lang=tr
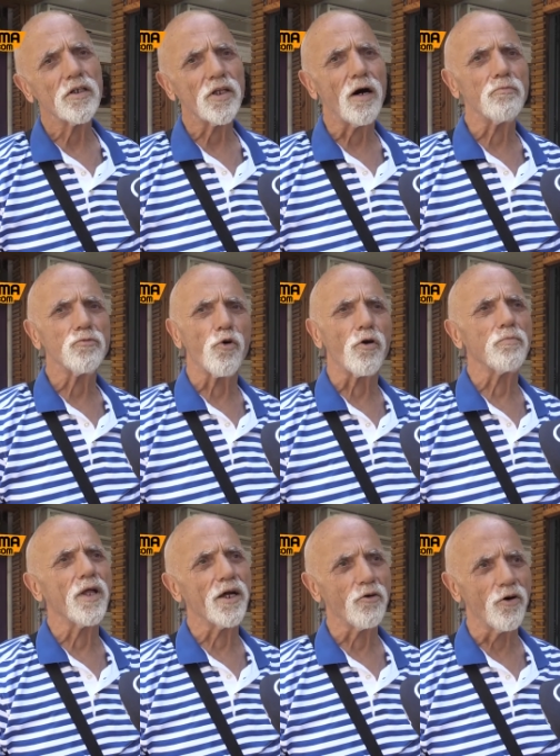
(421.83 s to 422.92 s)
tam
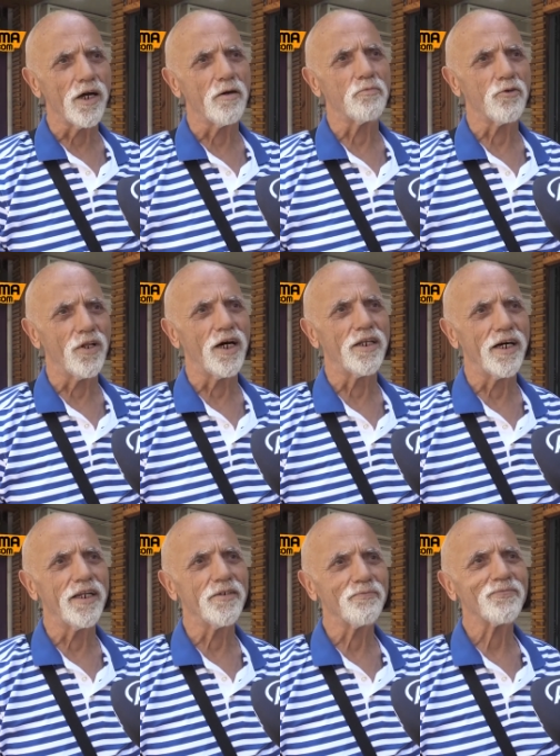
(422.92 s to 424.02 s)
normlara göre yapıyorlar
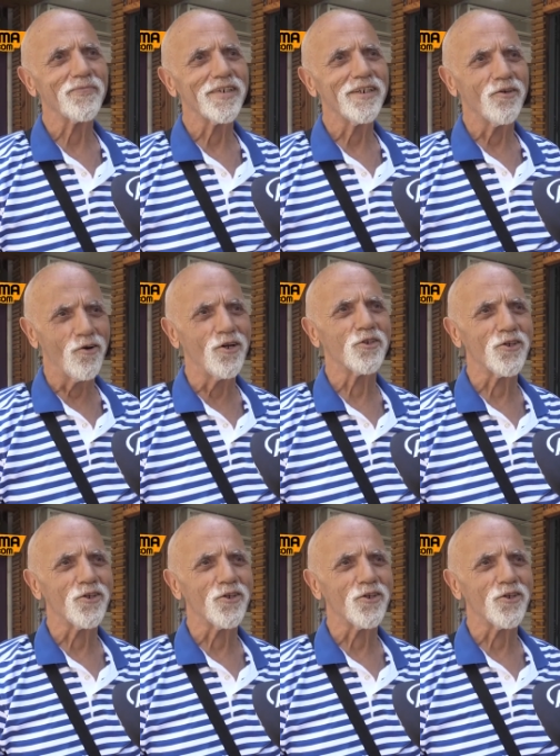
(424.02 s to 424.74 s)
yani. Öyle